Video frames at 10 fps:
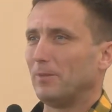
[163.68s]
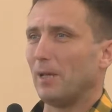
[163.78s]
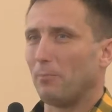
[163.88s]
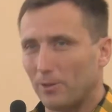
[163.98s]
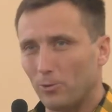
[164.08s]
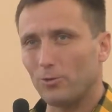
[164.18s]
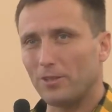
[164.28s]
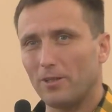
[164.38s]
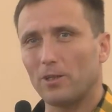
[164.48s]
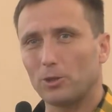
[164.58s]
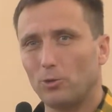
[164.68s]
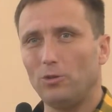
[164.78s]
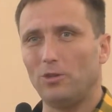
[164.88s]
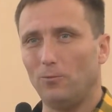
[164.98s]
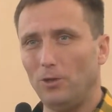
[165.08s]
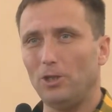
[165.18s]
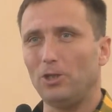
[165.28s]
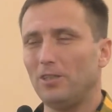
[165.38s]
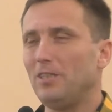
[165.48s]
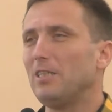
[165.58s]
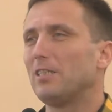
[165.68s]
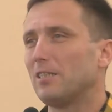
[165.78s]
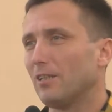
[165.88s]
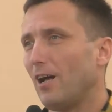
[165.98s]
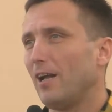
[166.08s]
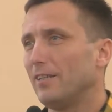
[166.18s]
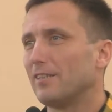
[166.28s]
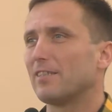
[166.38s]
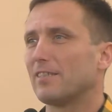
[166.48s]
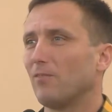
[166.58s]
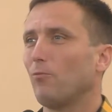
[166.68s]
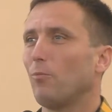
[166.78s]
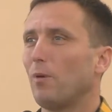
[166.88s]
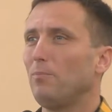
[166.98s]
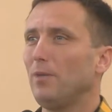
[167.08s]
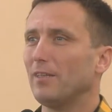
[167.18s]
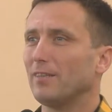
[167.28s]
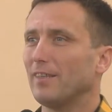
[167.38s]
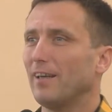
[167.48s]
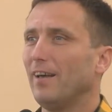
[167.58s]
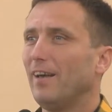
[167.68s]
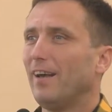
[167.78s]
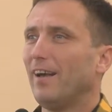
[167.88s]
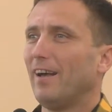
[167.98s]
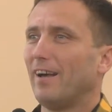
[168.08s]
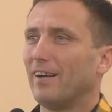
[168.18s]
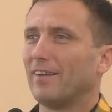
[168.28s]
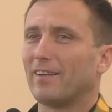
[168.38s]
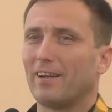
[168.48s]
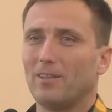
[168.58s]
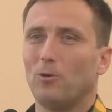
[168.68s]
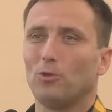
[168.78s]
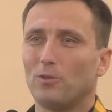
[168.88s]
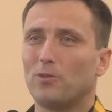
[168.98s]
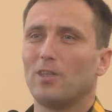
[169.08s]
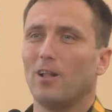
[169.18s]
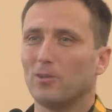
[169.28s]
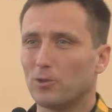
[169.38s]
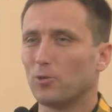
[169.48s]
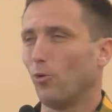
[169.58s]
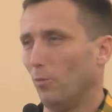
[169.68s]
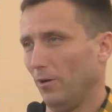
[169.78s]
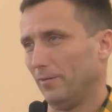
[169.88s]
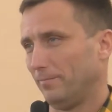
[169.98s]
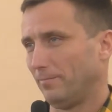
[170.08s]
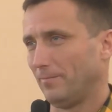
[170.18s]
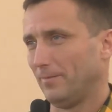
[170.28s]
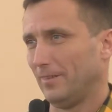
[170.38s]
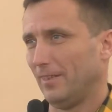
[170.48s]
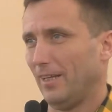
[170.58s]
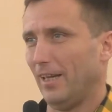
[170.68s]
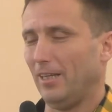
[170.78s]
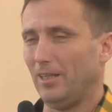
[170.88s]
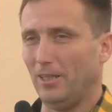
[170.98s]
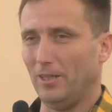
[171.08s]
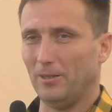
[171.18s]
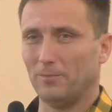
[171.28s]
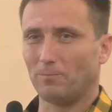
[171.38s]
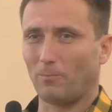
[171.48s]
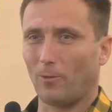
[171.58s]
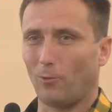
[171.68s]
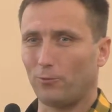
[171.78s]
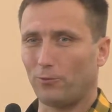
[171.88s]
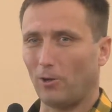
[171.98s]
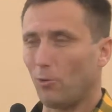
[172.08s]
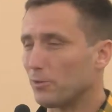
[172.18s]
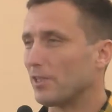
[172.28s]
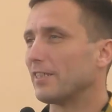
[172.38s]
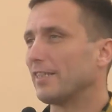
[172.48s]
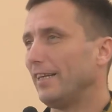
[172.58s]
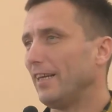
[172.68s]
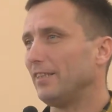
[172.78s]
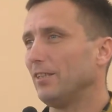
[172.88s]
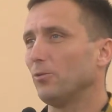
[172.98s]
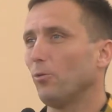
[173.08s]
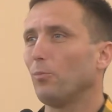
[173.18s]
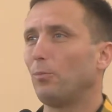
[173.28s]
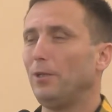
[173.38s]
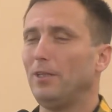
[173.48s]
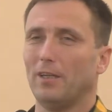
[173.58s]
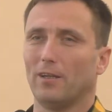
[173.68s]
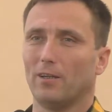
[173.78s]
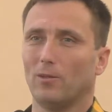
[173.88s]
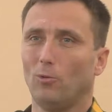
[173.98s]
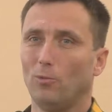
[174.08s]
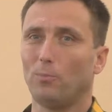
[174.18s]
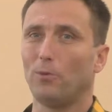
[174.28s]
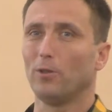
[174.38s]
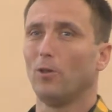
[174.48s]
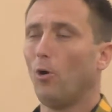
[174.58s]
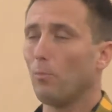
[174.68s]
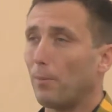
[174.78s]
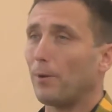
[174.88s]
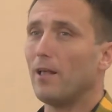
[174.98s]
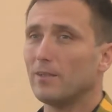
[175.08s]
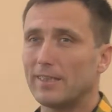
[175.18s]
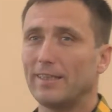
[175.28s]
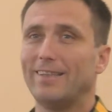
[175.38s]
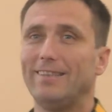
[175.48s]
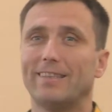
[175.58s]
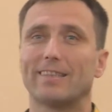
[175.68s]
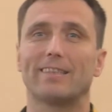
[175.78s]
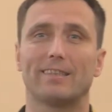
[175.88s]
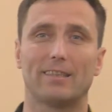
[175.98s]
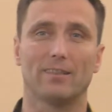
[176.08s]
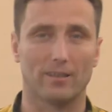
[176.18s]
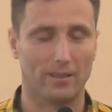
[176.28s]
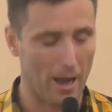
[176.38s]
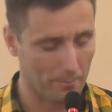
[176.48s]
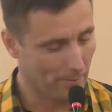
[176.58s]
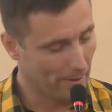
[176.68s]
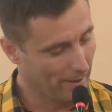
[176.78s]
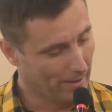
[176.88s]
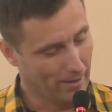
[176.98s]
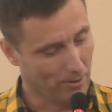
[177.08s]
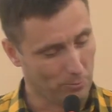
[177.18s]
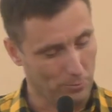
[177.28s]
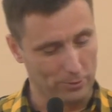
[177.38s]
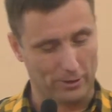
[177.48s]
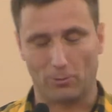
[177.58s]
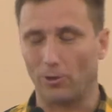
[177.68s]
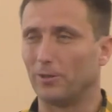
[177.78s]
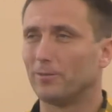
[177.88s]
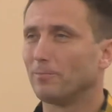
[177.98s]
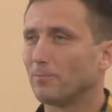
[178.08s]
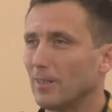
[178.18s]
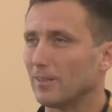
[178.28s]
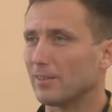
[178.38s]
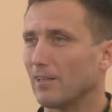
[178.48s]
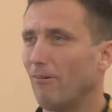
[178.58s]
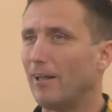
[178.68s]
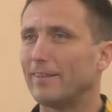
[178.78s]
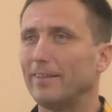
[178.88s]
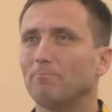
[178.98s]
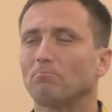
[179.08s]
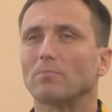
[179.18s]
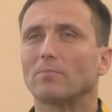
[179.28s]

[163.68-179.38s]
заподозрила, что эти вещи не стирались с того момента, э, когда он их взял с дома. И вот в таком состоянии он приехал. Он был, он поправился на 11 килограмм, он был такой толстоватый,